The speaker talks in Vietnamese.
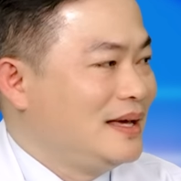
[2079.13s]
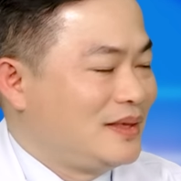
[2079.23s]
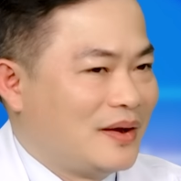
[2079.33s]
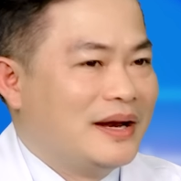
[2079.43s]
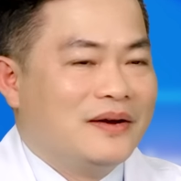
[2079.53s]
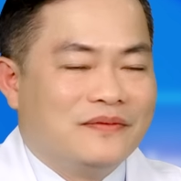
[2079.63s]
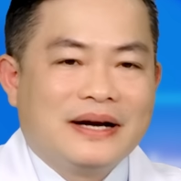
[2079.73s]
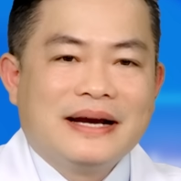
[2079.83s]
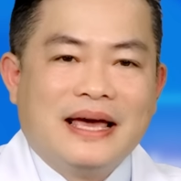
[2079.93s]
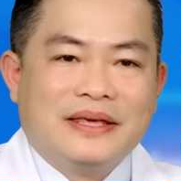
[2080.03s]
Cho nên
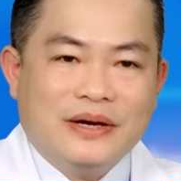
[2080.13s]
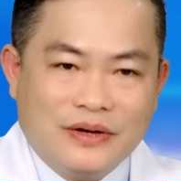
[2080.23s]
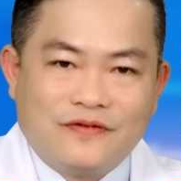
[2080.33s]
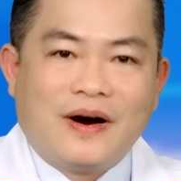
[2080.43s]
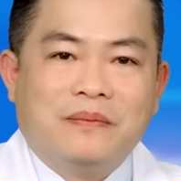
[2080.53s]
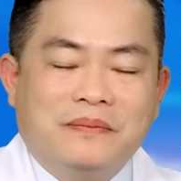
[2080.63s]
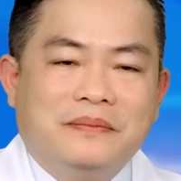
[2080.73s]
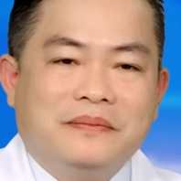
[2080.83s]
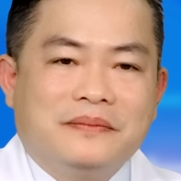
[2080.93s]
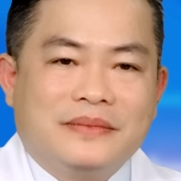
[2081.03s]
vấn đề dự phòng
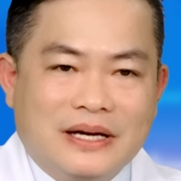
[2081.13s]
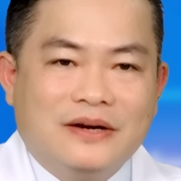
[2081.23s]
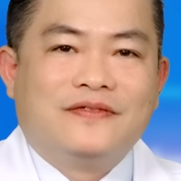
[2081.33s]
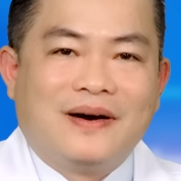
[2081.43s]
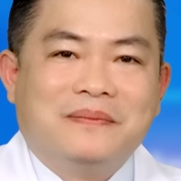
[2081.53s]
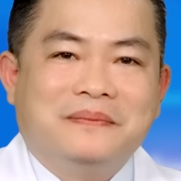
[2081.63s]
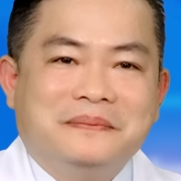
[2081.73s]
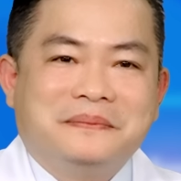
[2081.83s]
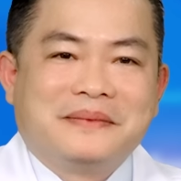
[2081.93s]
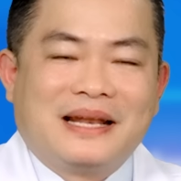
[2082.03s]
dự phòng
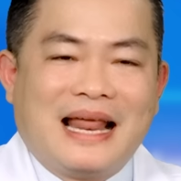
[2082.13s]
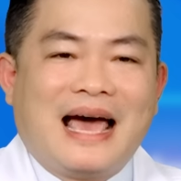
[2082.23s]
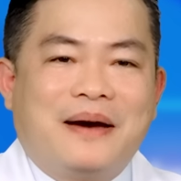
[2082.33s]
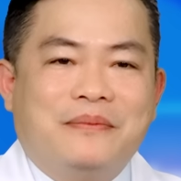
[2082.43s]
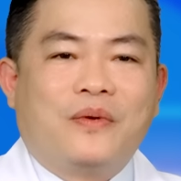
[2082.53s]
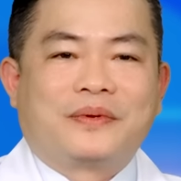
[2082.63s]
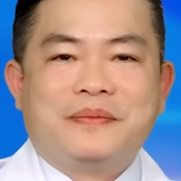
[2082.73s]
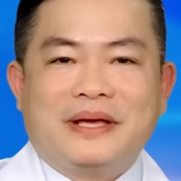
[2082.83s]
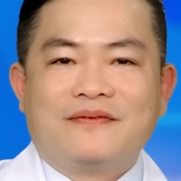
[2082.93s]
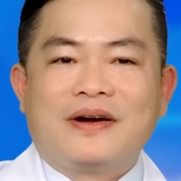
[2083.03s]
là một
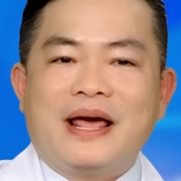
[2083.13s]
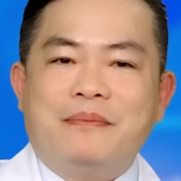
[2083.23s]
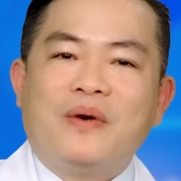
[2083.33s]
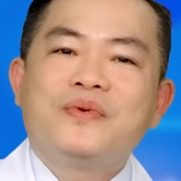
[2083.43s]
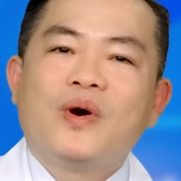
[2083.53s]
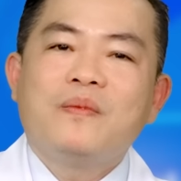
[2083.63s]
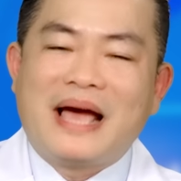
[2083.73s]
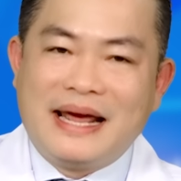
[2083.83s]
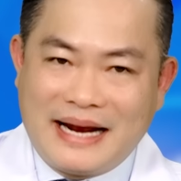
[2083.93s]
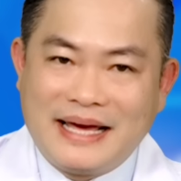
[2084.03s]
trong những vấn đề mấu chốt
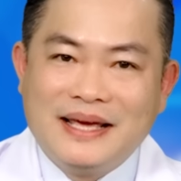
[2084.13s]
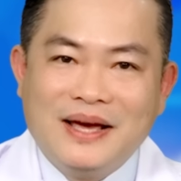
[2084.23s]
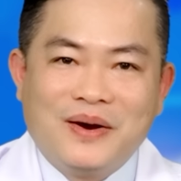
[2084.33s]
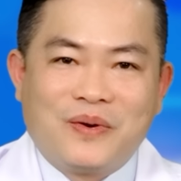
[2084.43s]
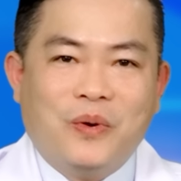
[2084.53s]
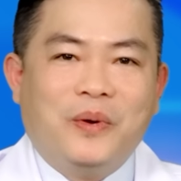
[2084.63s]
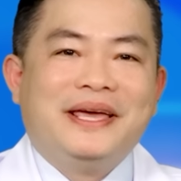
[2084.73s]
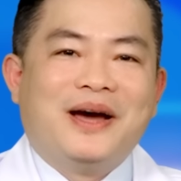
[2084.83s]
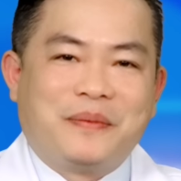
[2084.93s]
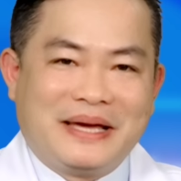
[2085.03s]
ngày nay của
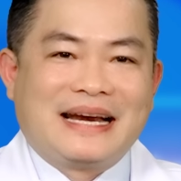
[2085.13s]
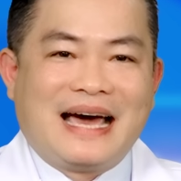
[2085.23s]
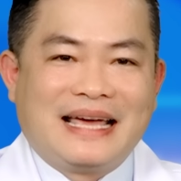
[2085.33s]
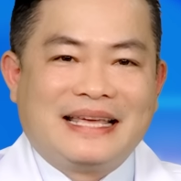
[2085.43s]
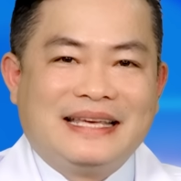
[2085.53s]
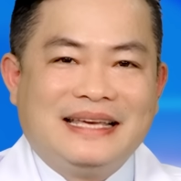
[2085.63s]
y học hiện đại.